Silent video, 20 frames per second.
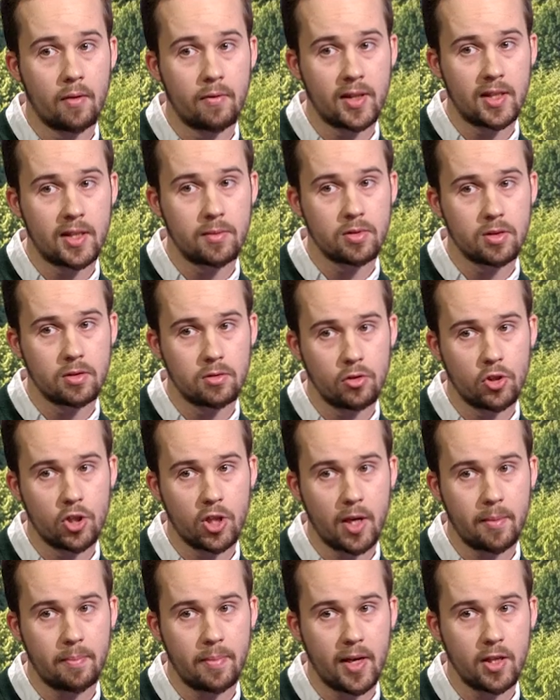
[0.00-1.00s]
в этом
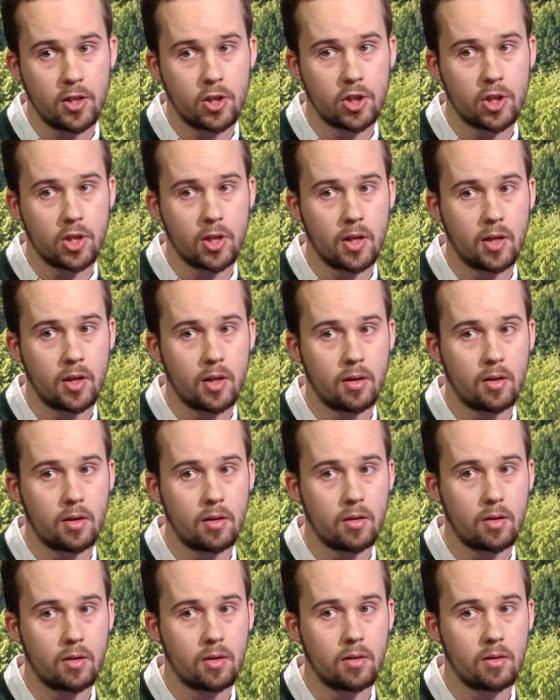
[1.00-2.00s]
случае, опять
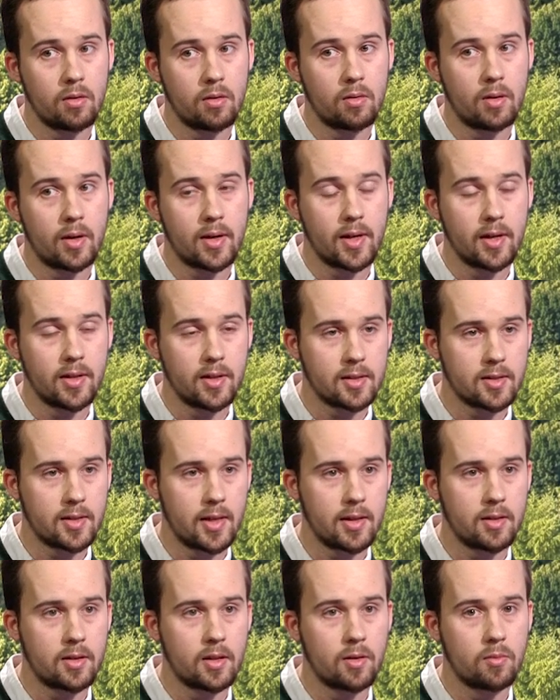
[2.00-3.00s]
же,
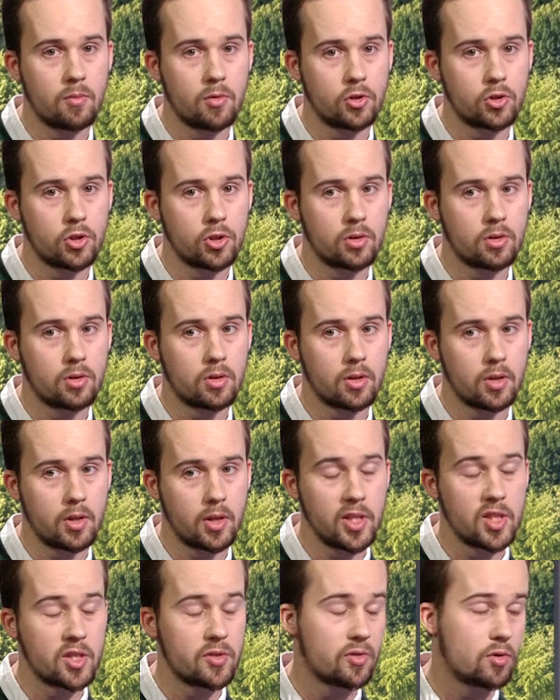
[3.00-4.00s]
организатор может
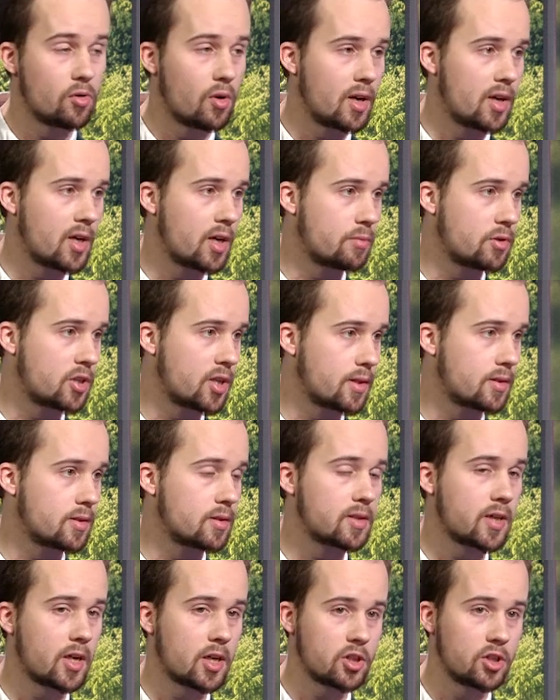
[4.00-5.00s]
индивидуально
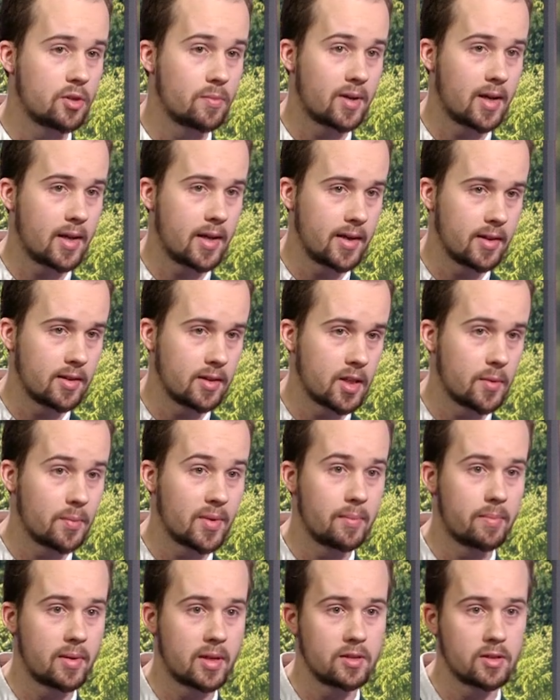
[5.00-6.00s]
общаться с каждым
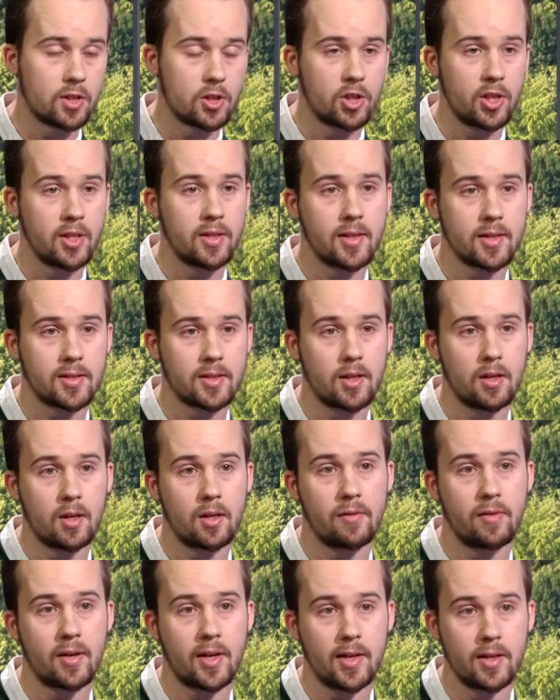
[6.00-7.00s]
клиентом и предложить
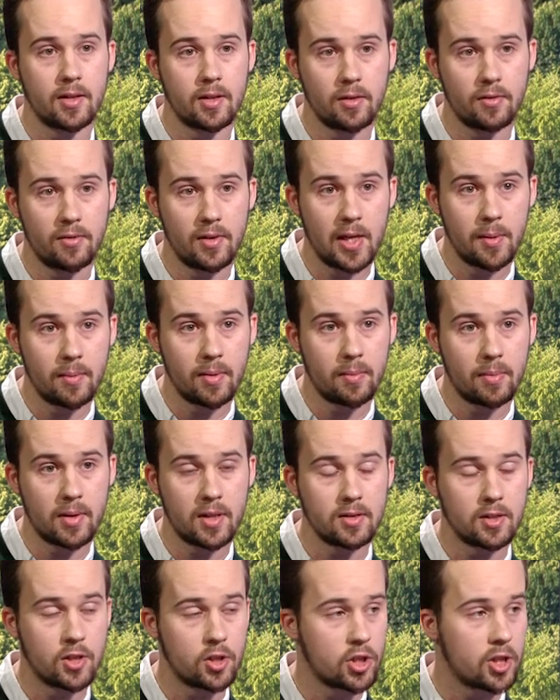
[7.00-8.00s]
несколько вариантов. Либо
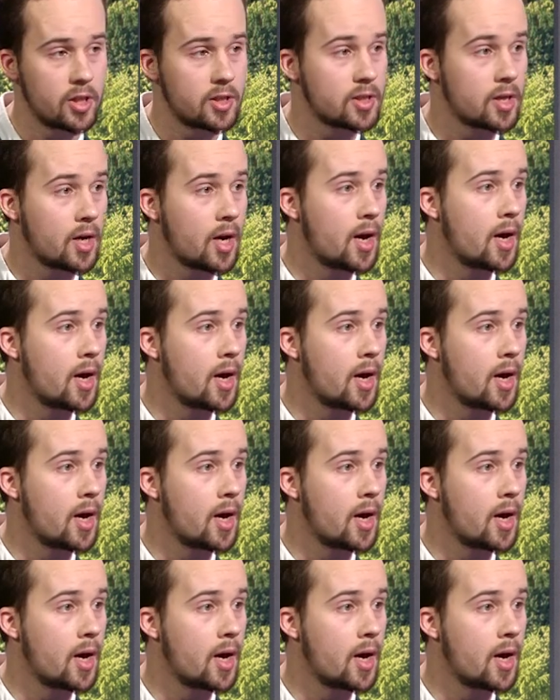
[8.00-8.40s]
предложить